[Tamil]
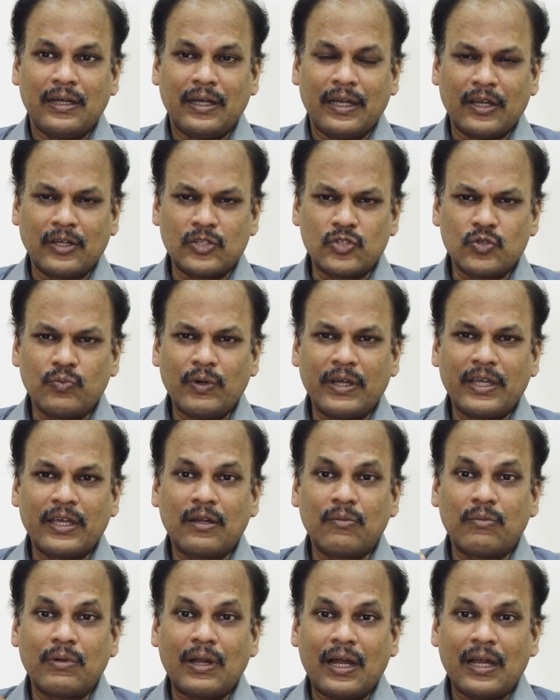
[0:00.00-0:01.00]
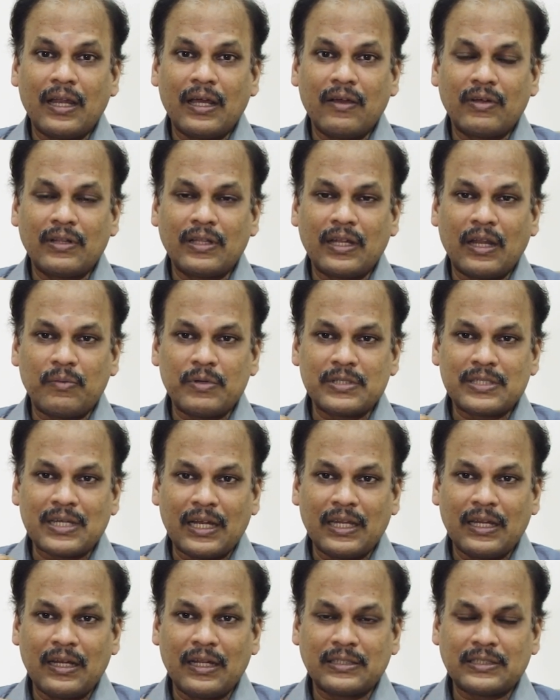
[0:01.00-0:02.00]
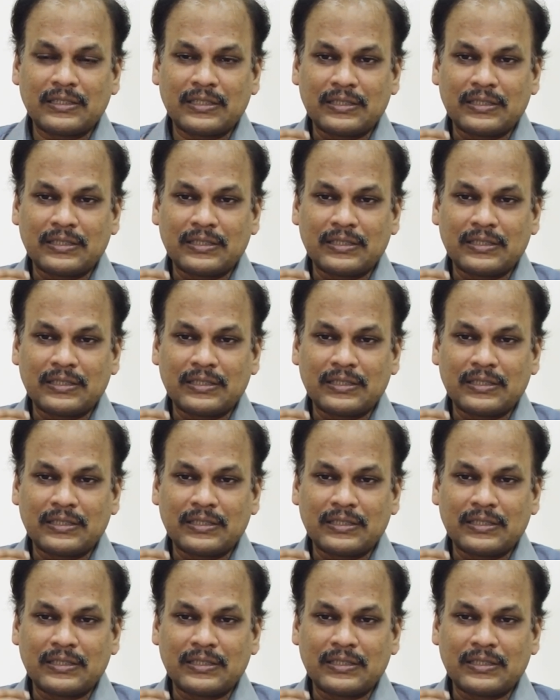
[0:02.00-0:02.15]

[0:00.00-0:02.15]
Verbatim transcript: நீங்கள் சும்மா இருமுனாலே வந்து நம்ம சளியில்